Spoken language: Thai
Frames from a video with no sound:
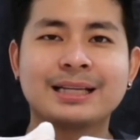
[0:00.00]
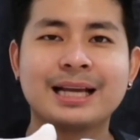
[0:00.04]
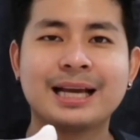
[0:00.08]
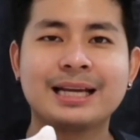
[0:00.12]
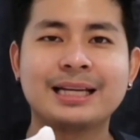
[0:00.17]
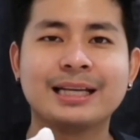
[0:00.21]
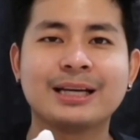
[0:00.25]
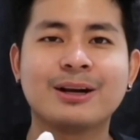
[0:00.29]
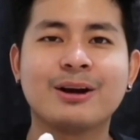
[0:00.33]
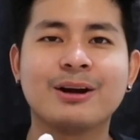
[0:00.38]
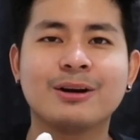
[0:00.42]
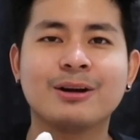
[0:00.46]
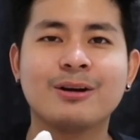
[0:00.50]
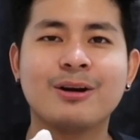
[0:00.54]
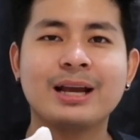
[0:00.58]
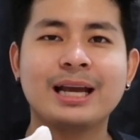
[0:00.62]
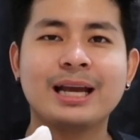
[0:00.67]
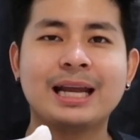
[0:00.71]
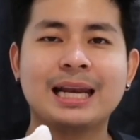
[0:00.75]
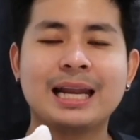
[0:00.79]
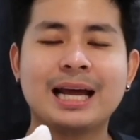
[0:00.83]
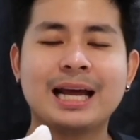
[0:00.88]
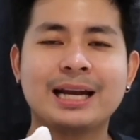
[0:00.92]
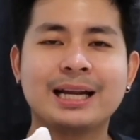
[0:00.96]
แค่นี้ก็ก็
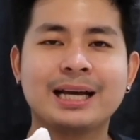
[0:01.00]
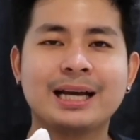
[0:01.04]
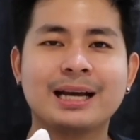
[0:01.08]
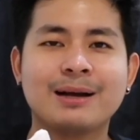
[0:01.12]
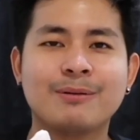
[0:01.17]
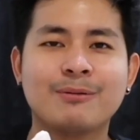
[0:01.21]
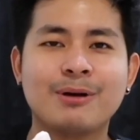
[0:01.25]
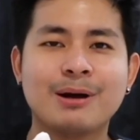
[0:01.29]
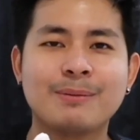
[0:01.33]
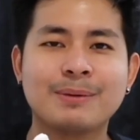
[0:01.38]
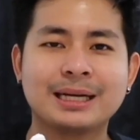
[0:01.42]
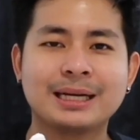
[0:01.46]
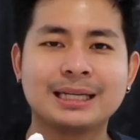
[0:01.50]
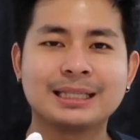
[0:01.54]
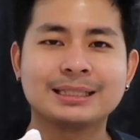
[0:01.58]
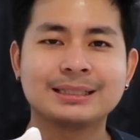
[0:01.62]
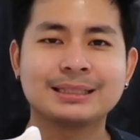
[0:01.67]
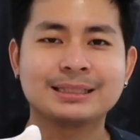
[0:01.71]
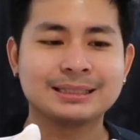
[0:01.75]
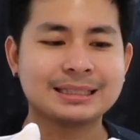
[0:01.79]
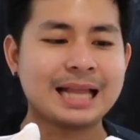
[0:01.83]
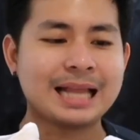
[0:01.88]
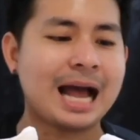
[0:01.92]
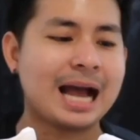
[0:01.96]
เห็นแล้วนะครับ ว่ามัน
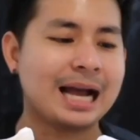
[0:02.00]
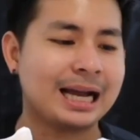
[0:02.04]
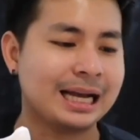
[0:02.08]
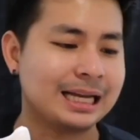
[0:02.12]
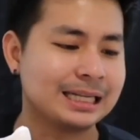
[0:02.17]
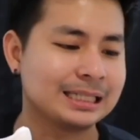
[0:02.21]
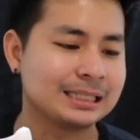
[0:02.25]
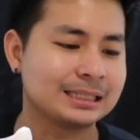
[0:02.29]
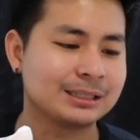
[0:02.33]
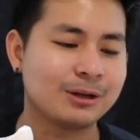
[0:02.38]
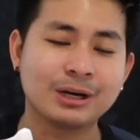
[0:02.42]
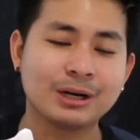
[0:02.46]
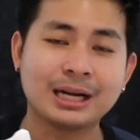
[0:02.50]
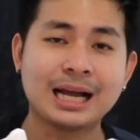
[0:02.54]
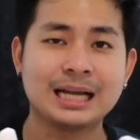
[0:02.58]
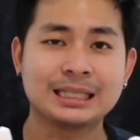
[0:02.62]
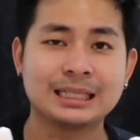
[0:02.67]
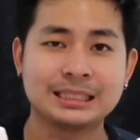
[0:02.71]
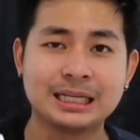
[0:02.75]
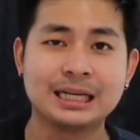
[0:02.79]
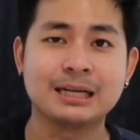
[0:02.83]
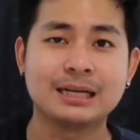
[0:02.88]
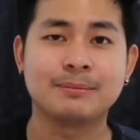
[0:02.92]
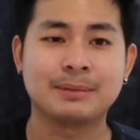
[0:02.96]
ต่างกันค่อนข้า
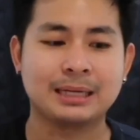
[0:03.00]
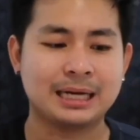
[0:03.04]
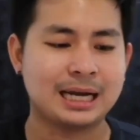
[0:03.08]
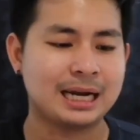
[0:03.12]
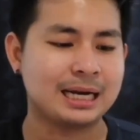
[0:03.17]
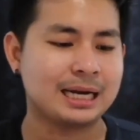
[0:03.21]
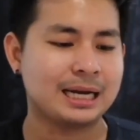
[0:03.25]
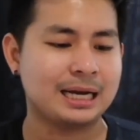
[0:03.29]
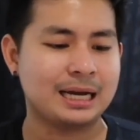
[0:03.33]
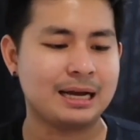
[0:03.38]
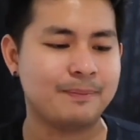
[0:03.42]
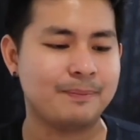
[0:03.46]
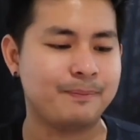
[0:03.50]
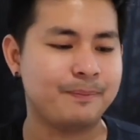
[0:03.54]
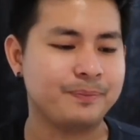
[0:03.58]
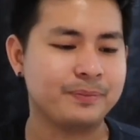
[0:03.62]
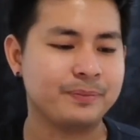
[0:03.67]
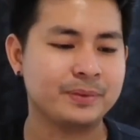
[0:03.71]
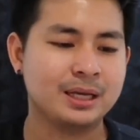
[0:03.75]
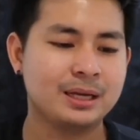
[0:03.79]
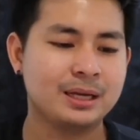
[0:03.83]
งเยอะเหมือนกันนะครับ